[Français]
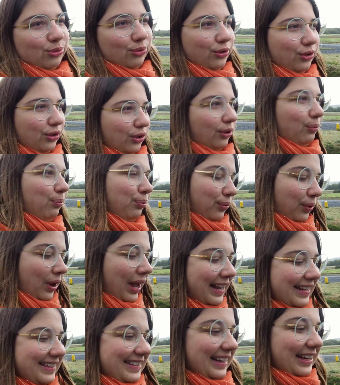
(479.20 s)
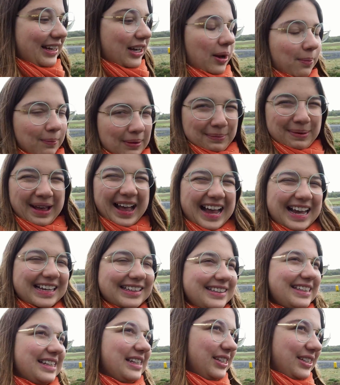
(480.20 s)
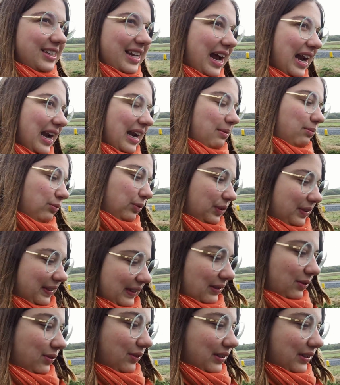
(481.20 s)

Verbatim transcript: Donc euh, bon, c'est quand même assez cher la montée en